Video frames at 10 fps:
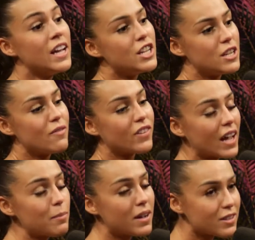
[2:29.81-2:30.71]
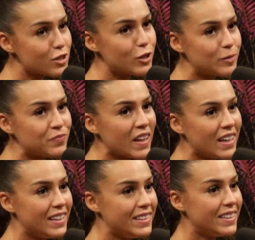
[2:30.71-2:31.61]
J'aime vraiment ça,
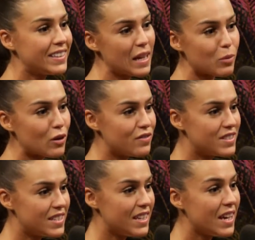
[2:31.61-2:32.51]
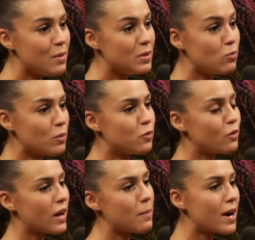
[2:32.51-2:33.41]
les dates improvisées. Puis moi, il me faut
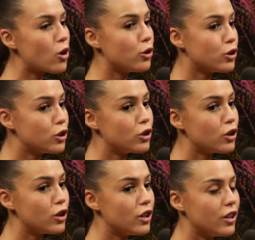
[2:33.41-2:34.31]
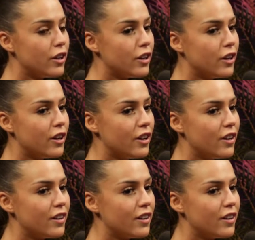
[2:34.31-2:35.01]
vraiment un gars euh,